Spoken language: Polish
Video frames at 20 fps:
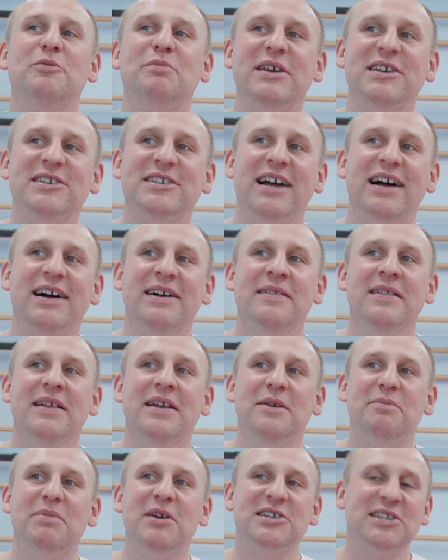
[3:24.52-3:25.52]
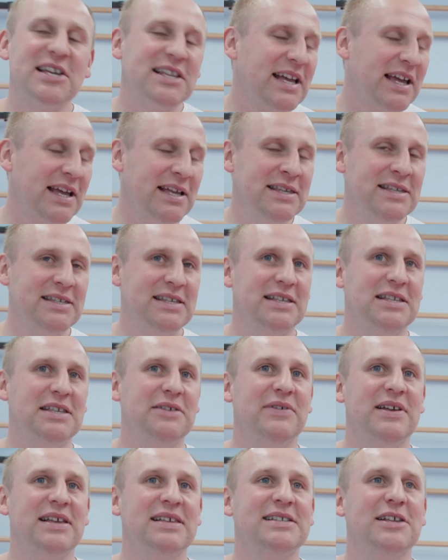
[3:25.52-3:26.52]
już pierwsza, pierwsza taka
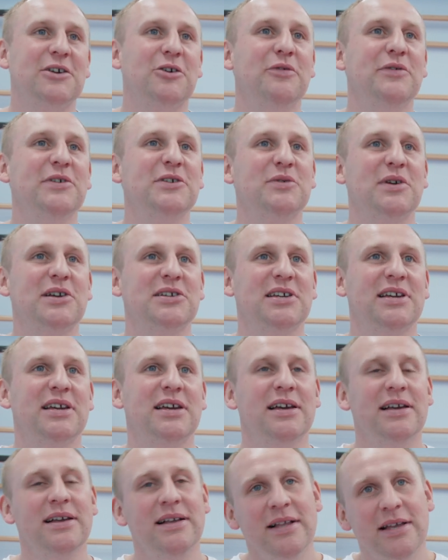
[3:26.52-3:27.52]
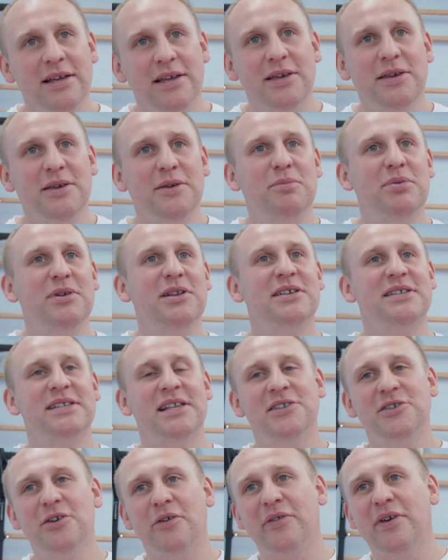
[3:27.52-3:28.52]
inicjatywa z tego wyszła, że y, byli
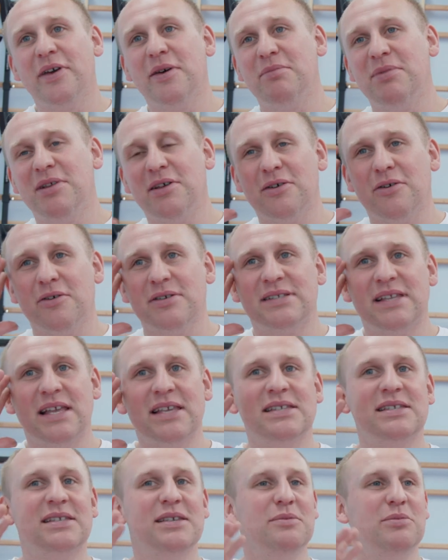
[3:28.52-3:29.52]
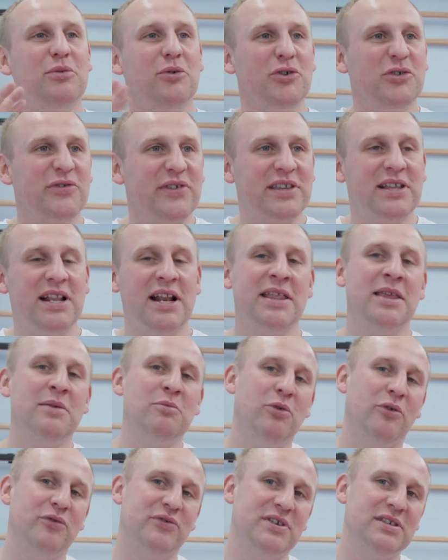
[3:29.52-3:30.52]
sędziowie, byli hostesy, było oświetlenie,
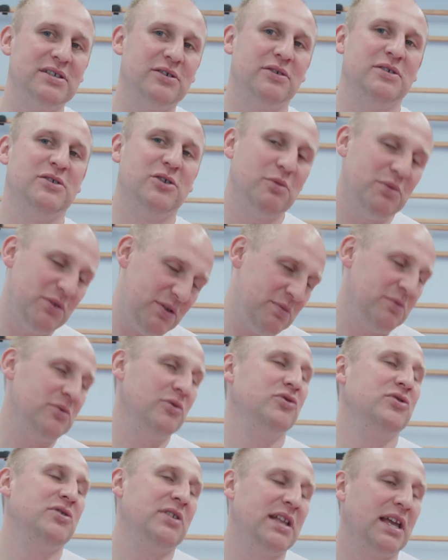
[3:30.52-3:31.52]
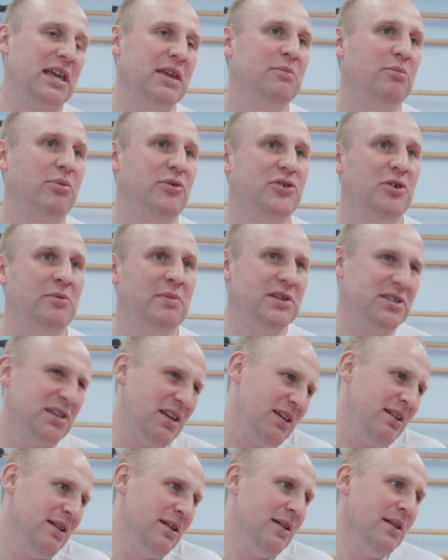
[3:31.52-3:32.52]
było wszystko, zrobiliśmy już na takim poziomie,
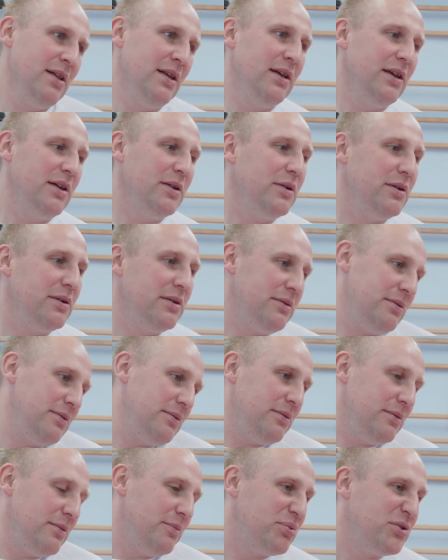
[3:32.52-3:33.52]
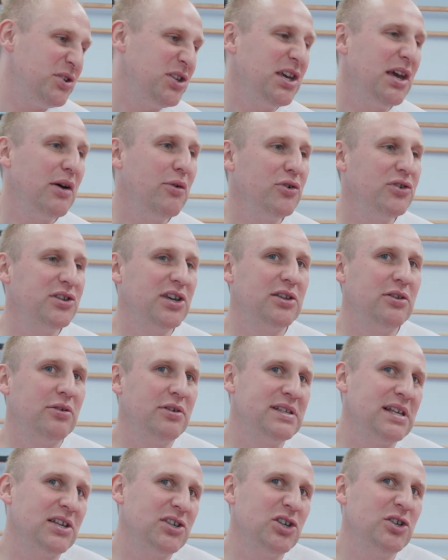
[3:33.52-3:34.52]
że y, przyjęło się
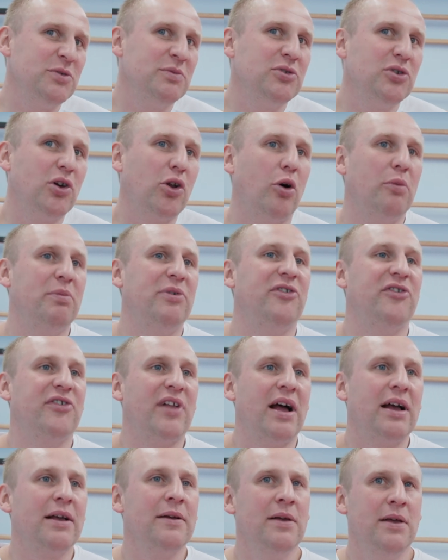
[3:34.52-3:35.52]
to i zaczęliśmy to robić, tak?